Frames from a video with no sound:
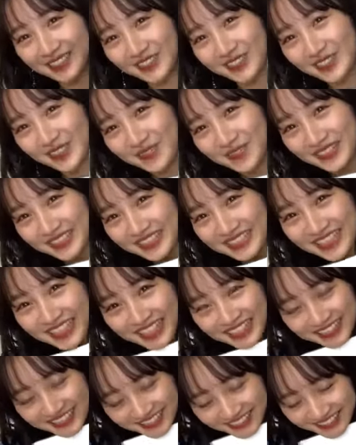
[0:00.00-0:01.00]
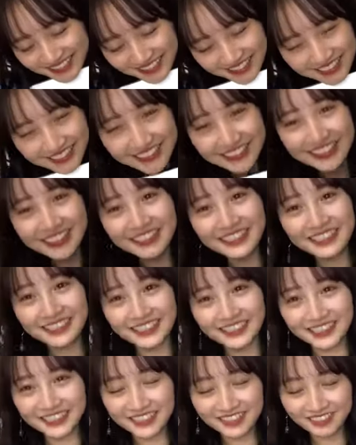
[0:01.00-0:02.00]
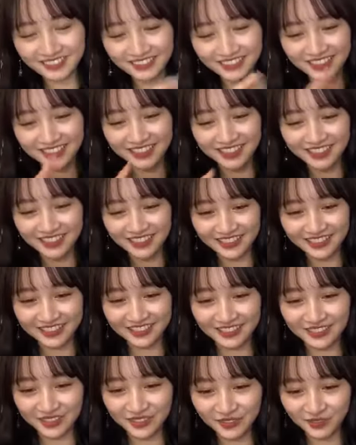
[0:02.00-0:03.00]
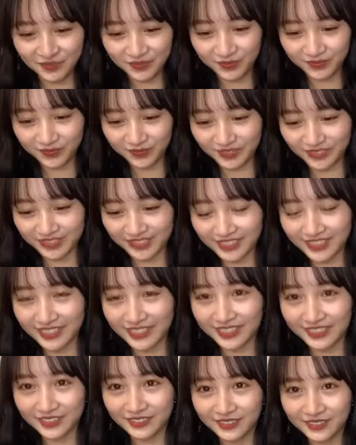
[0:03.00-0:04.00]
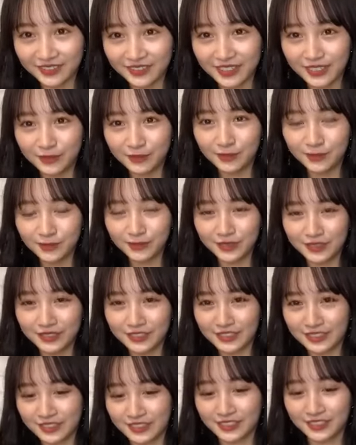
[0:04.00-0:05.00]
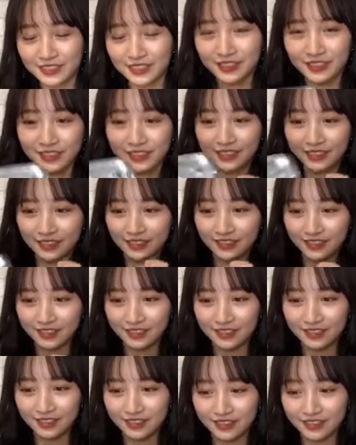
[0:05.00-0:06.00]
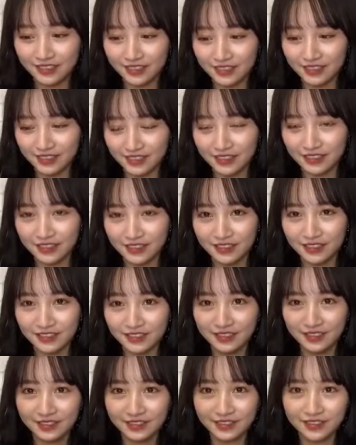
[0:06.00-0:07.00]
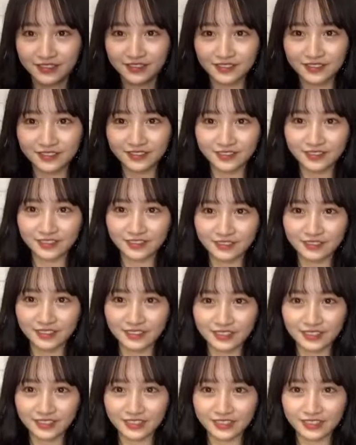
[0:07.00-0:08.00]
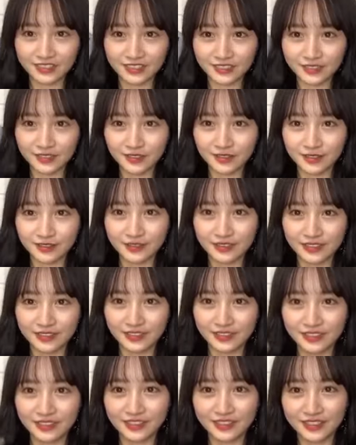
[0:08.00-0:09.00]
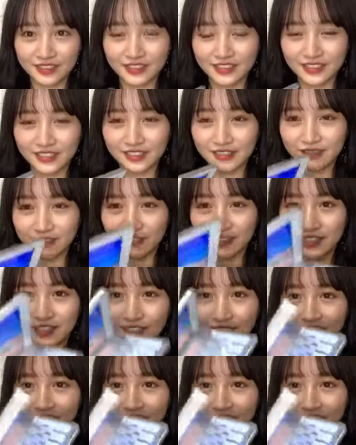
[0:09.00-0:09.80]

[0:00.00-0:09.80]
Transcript: 届きました愛おしいはいこのキーボード型にってこんな感じあ反射するわ